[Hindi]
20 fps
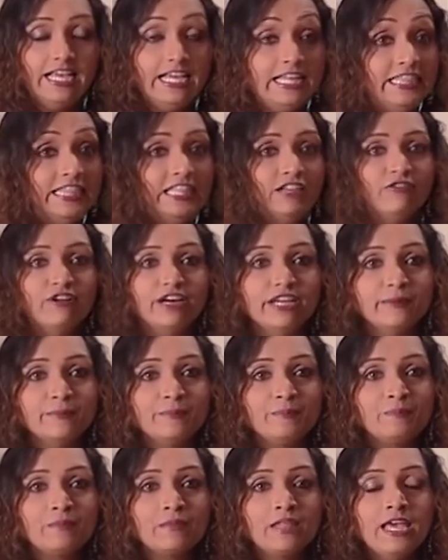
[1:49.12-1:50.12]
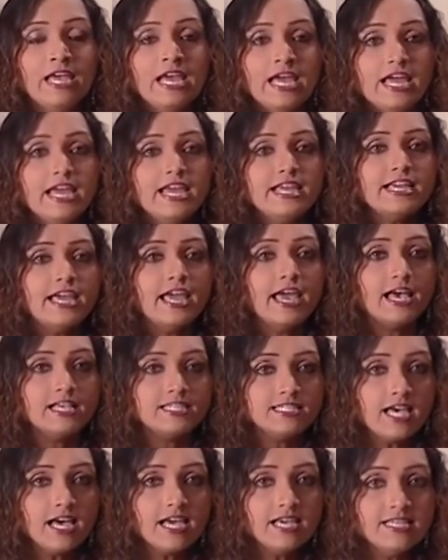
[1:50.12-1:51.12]
इंदिवर एक
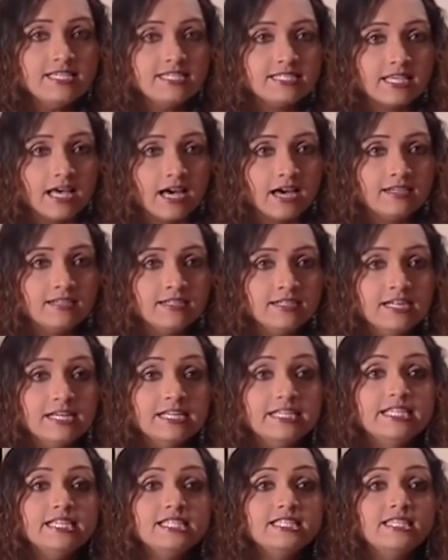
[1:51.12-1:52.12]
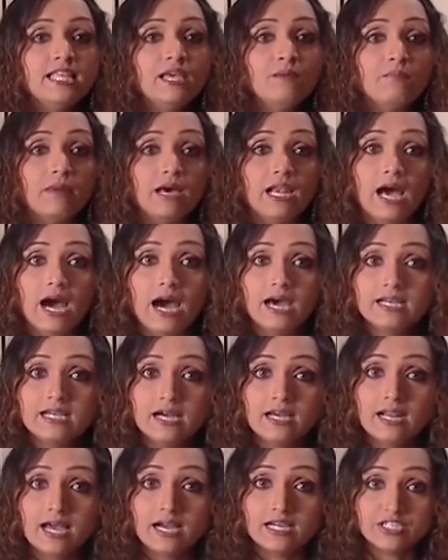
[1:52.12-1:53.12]
ऐसा इंसान जिसने मल्हार
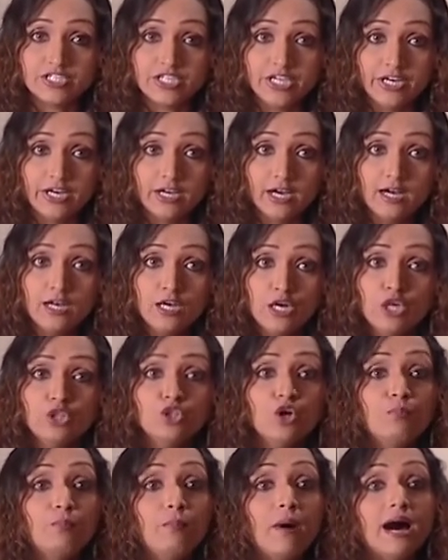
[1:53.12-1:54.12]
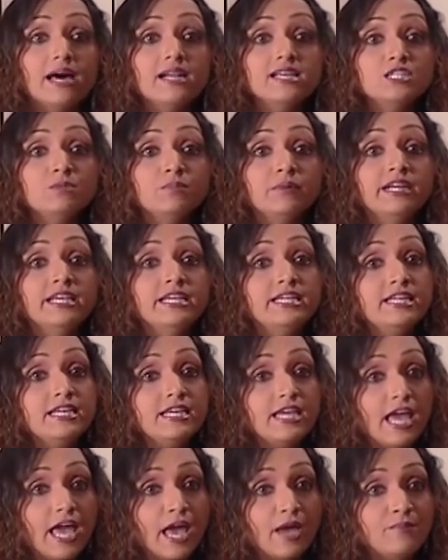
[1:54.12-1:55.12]
का राग छेड़ा तो पारस मणि की
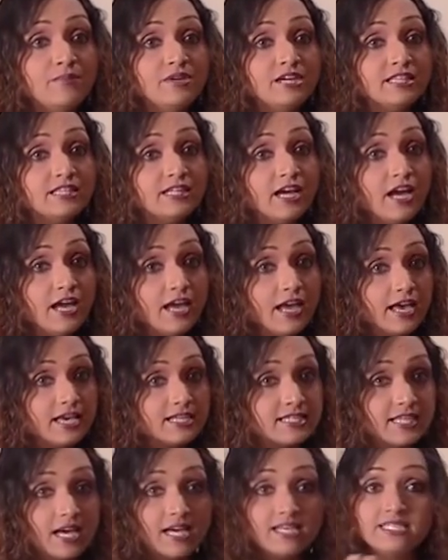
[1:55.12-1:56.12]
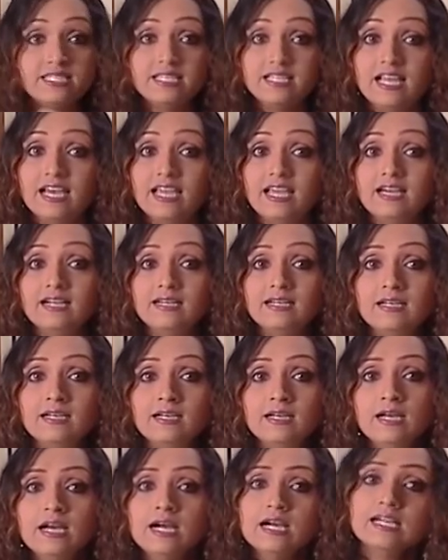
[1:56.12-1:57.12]
अहमियत का एहसास दिलाया
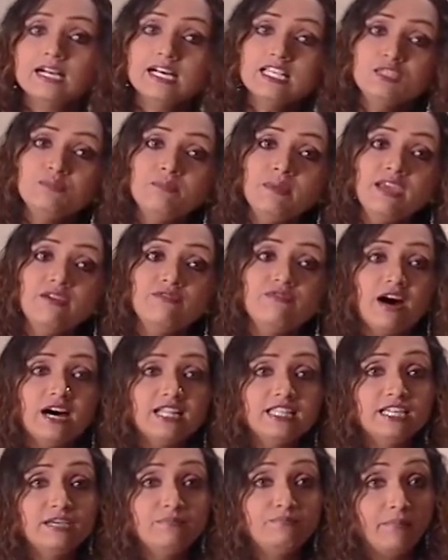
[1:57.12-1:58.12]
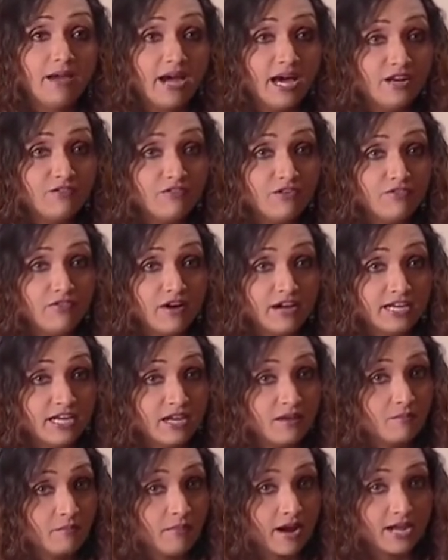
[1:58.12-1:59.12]
कस्मे वादे प्यार वफा
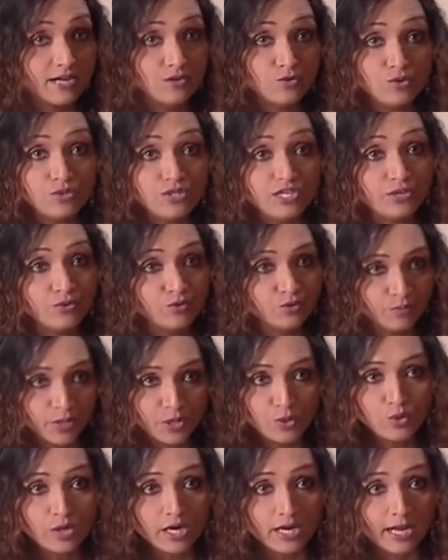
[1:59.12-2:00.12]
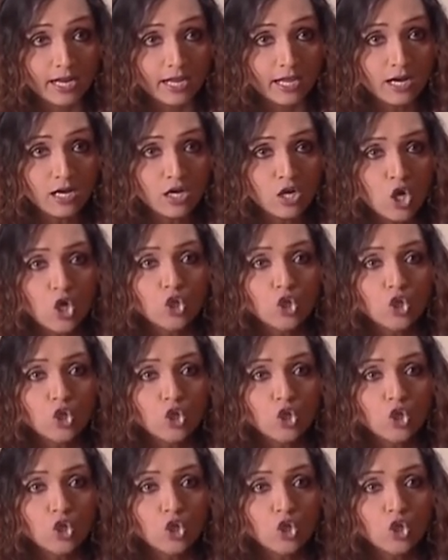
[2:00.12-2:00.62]
के मायनों से रूबरू कराया